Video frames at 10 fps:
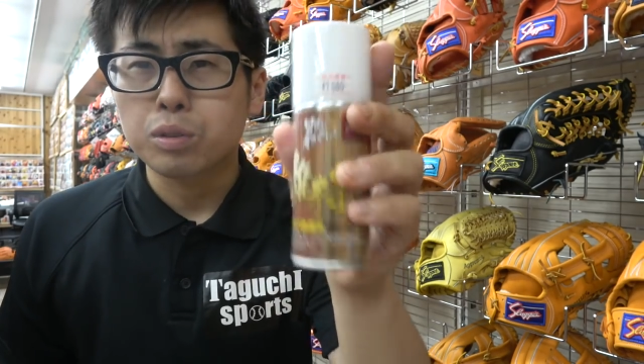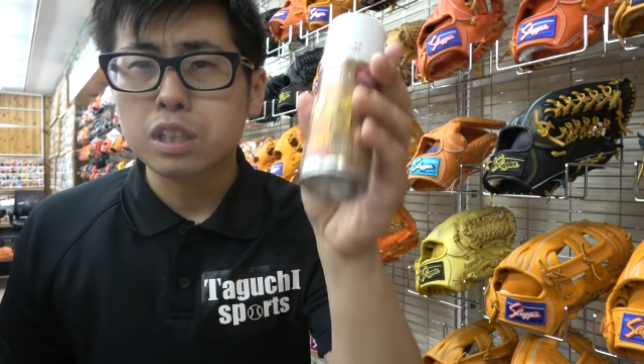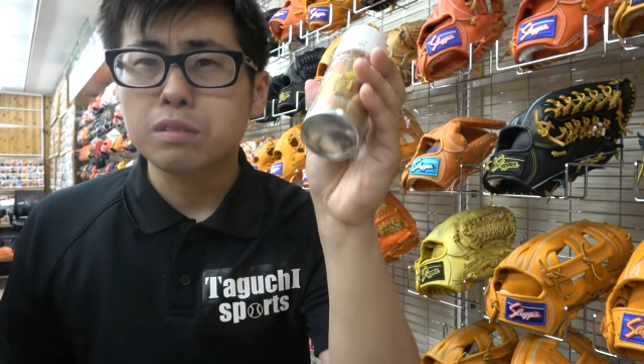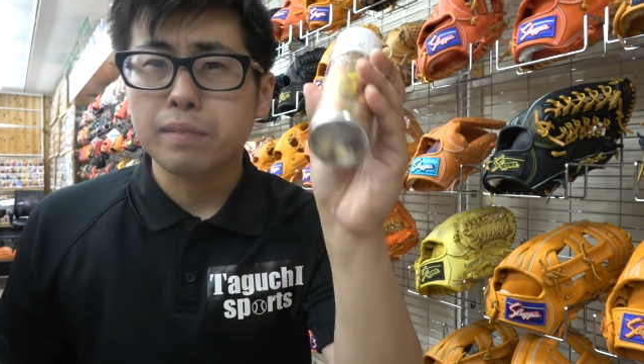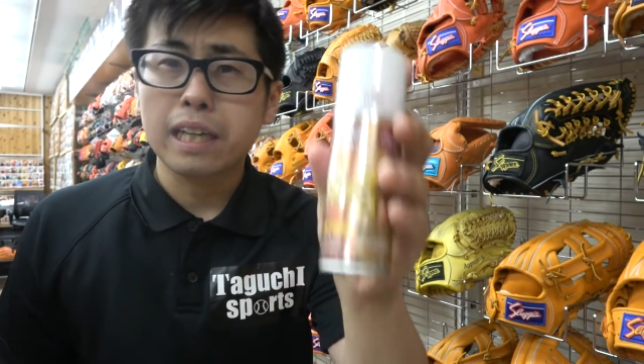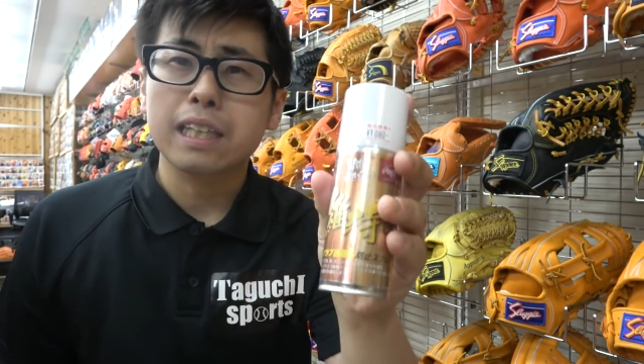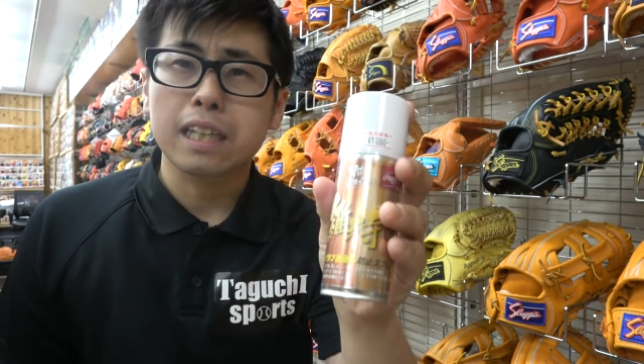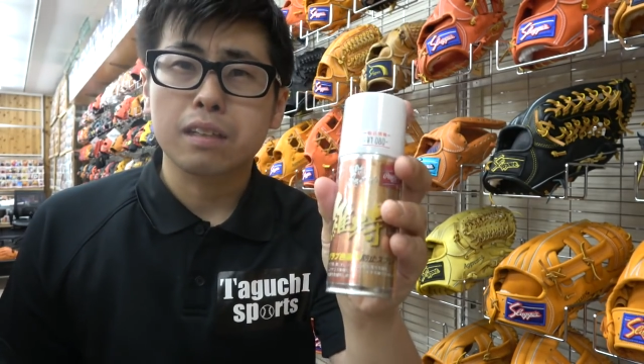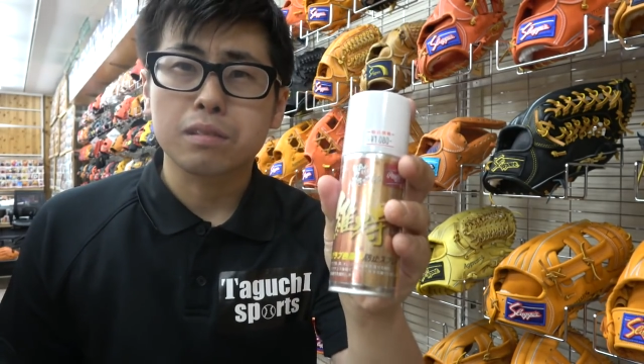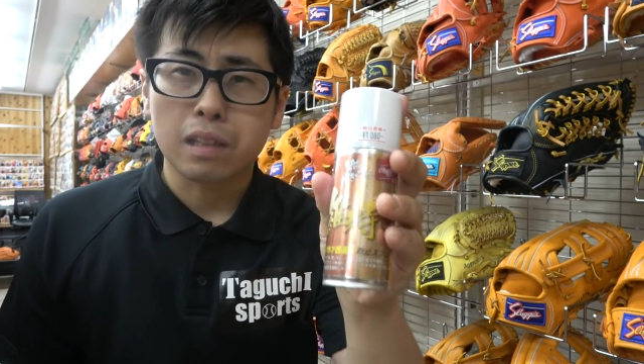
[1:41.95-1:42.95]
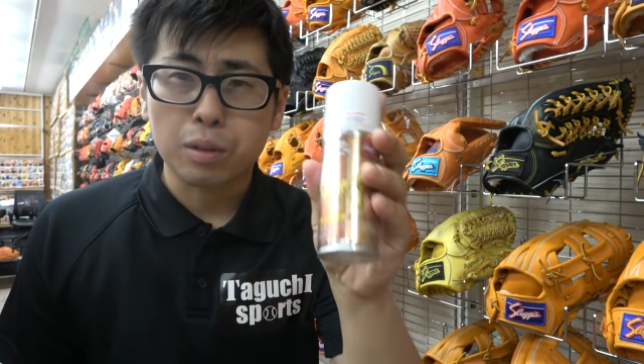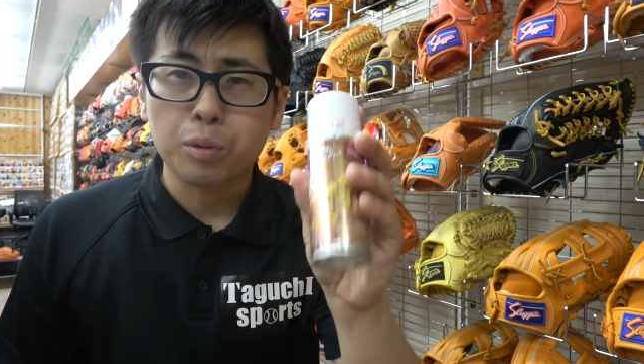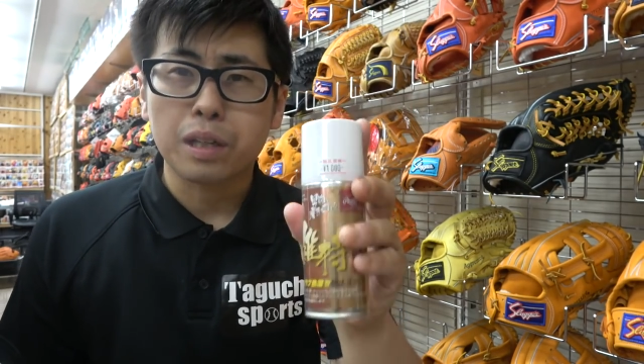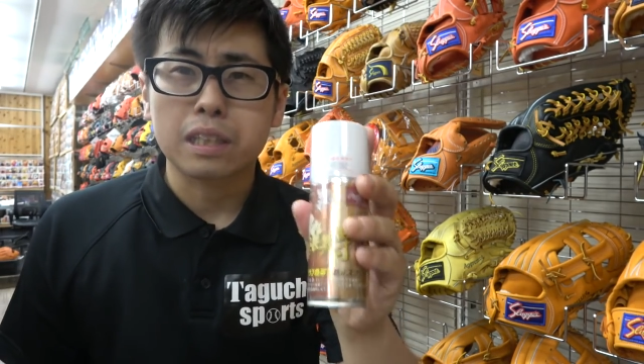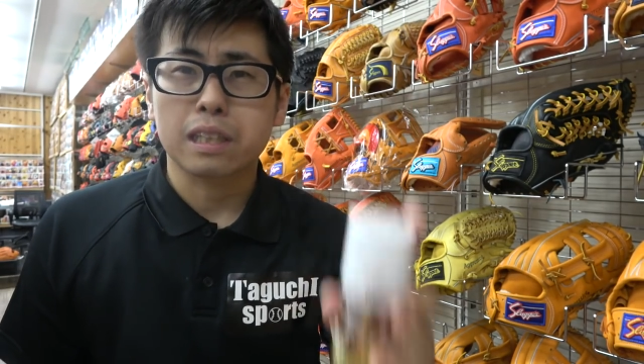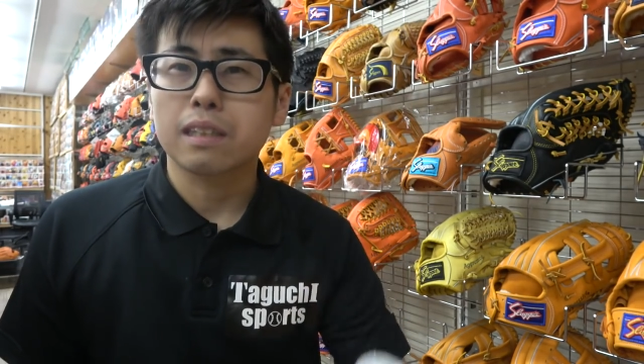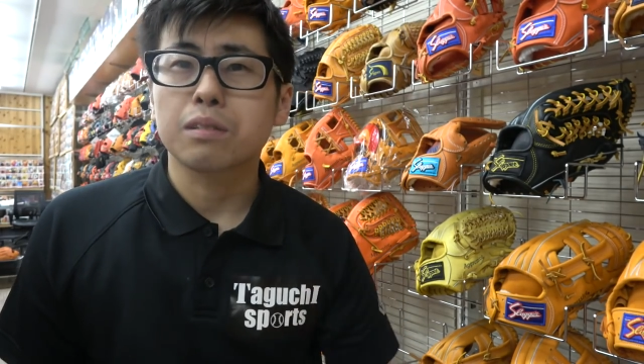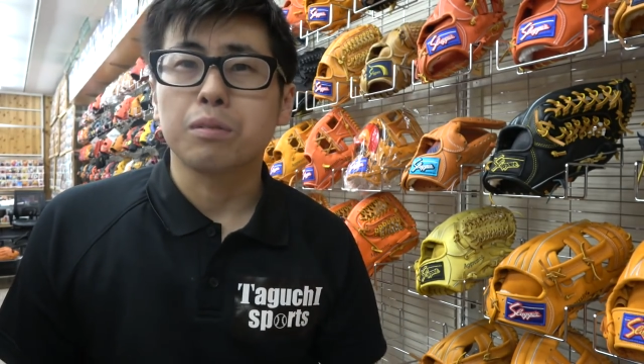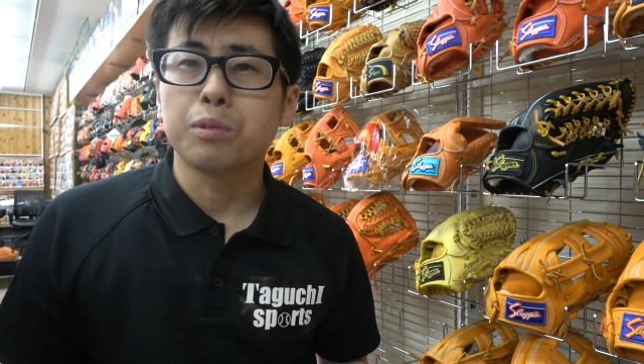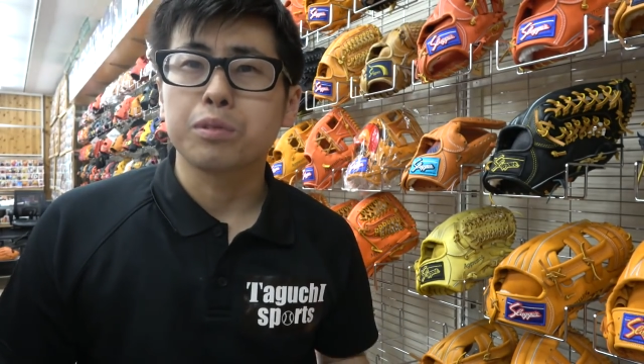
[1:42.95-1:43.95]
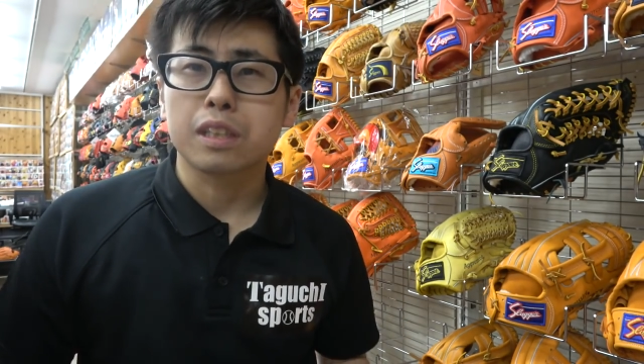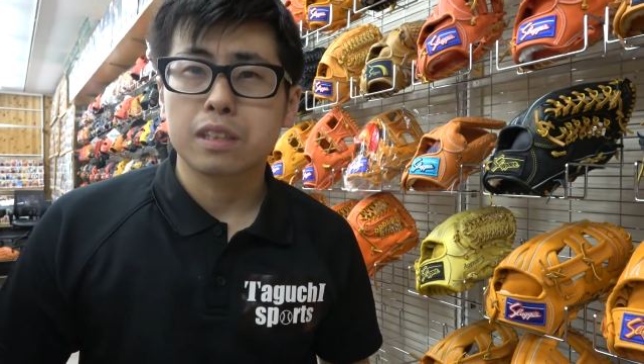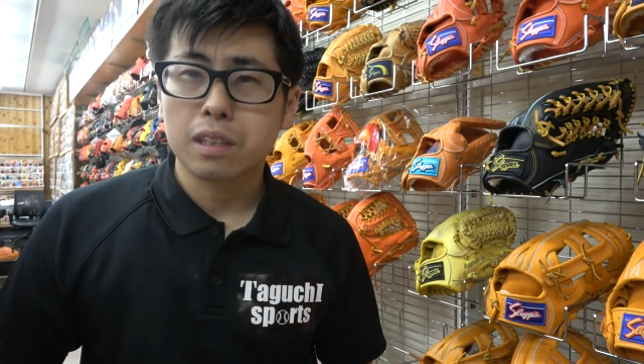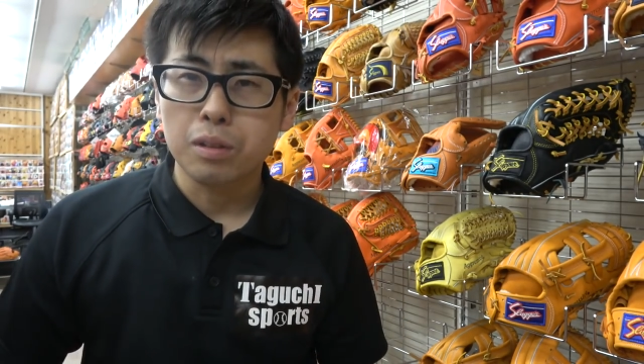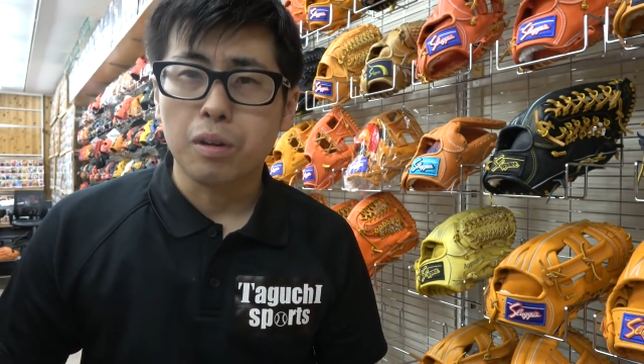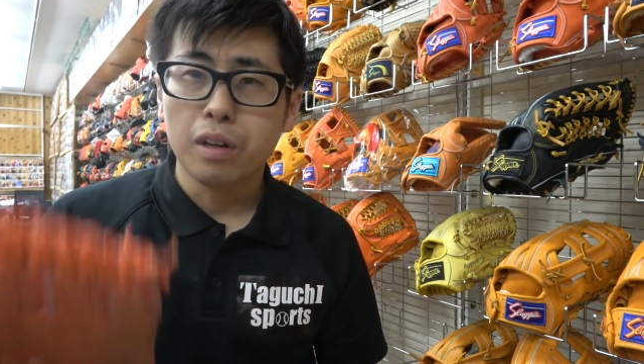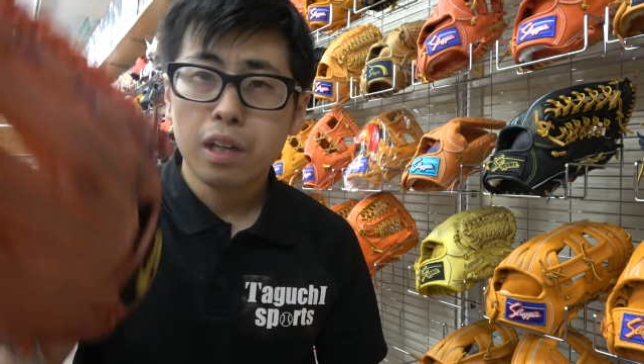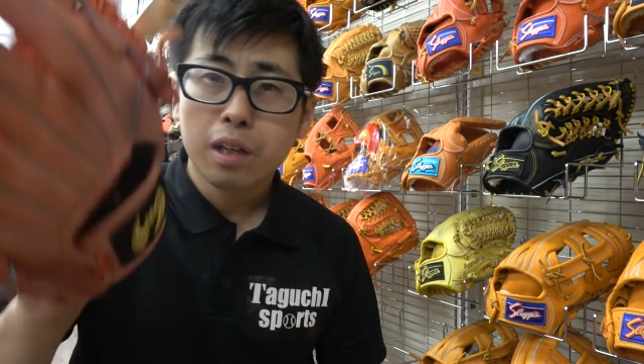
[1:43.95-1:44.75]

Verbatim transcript: 落ちる前にやるのが効果的だと思うんですけど、